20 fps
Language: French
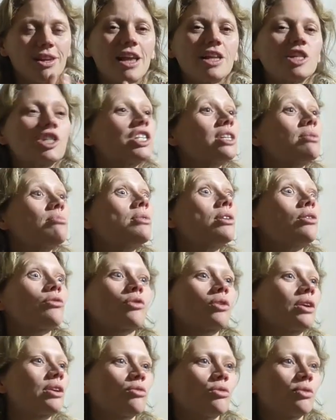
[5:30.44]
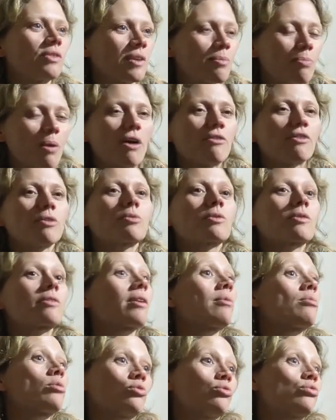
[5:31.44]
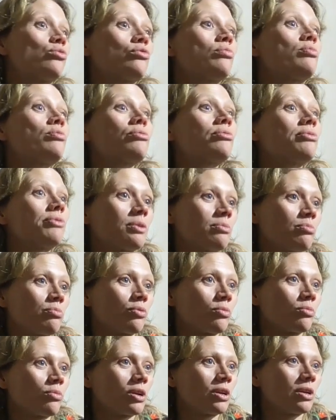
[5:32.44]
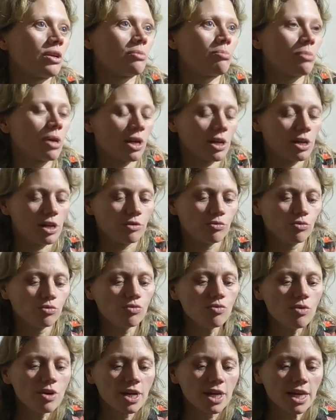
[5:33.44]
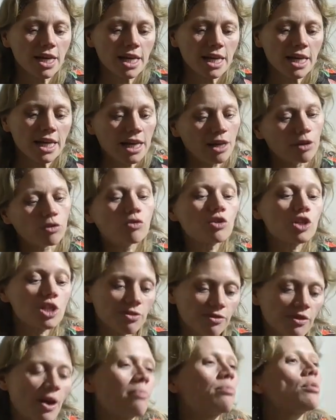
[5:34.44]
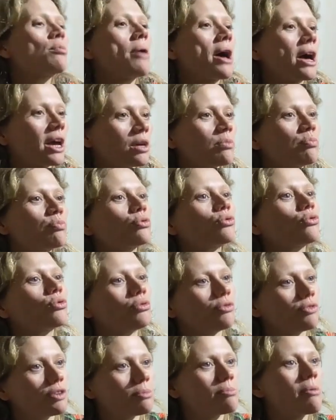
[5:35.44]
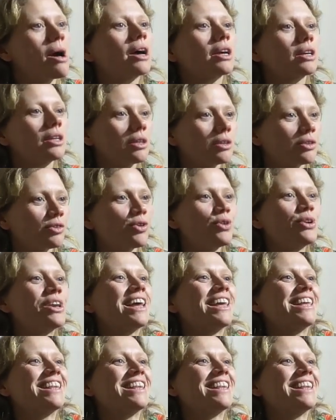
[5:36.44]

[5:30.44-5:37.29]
l'alchimie entre les deux. C'était parfait parce que c'est vraiment le couple du film pour moi, la mère et la nounou. Et ensuite, j'ai fait un peu pareil pour trouver le mari de